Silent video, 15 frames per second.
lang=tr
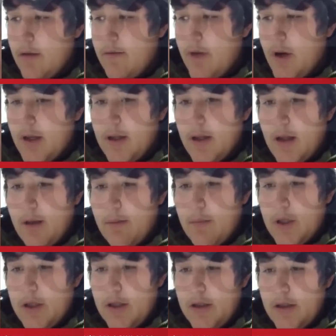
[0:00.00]

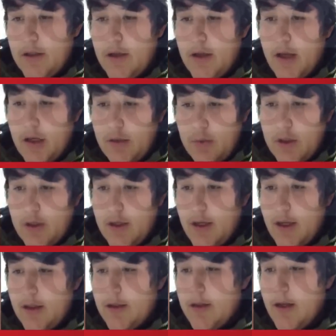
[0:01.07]
faydalanmaları, ek bir
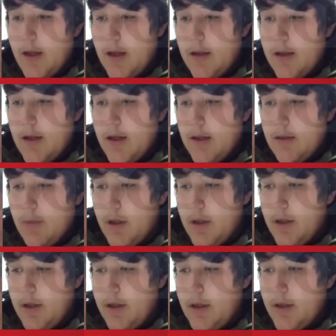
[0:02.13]
gelir elde
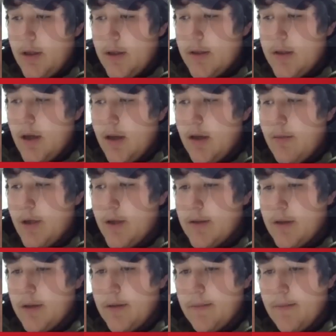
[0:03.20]
etmelerini
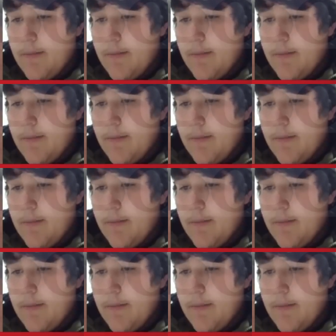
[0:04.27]
sağlamaktı.